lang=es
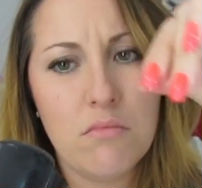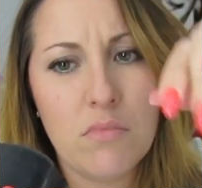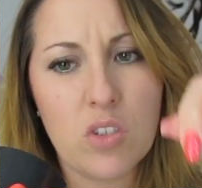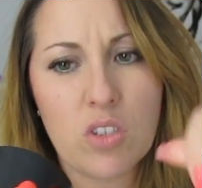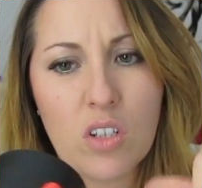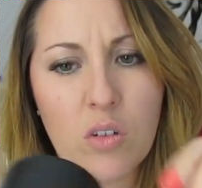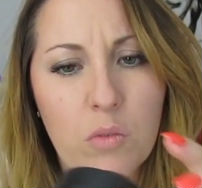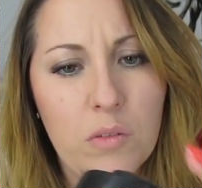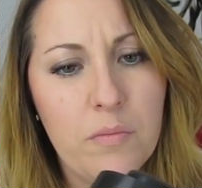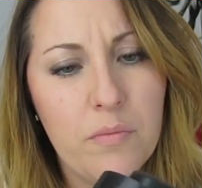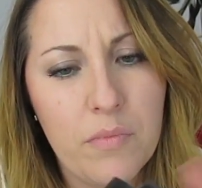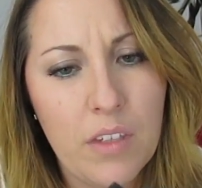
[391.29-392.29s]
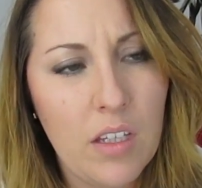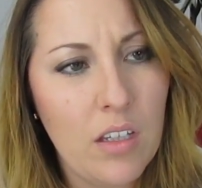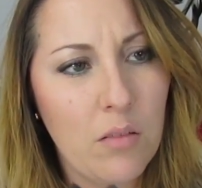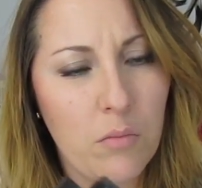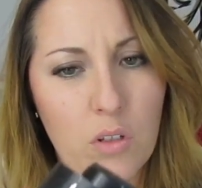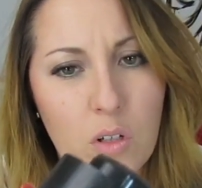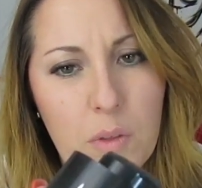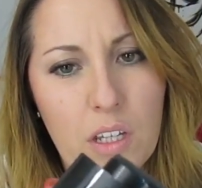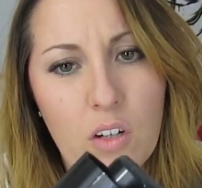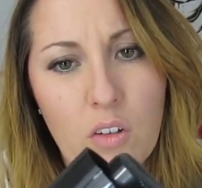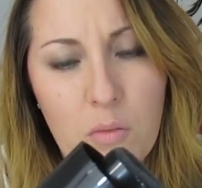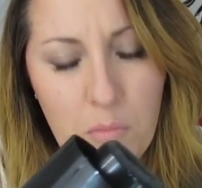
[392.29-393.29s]
No sé cómo. Pero no me
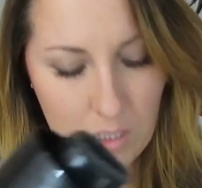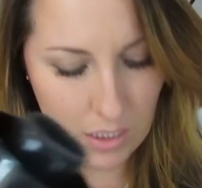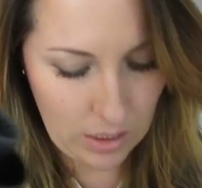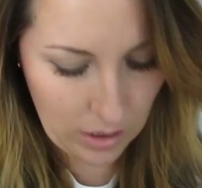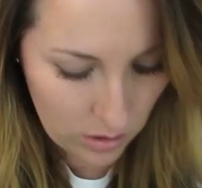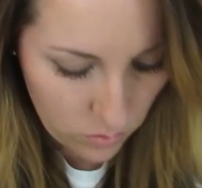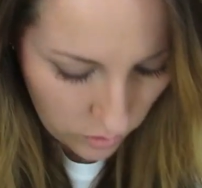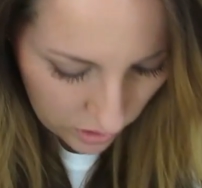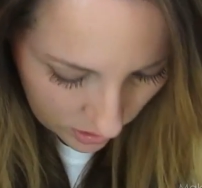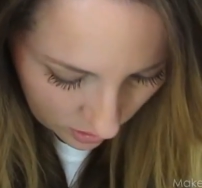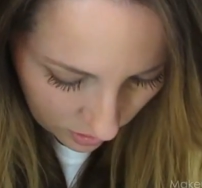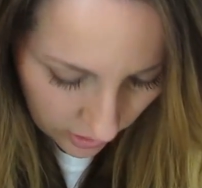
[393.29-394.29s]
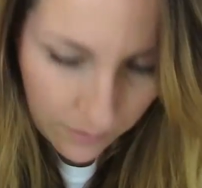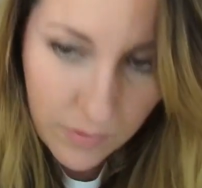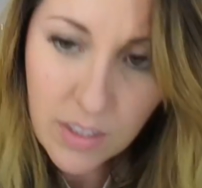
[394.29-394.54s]
quiero desmaquillar las uñas ahora.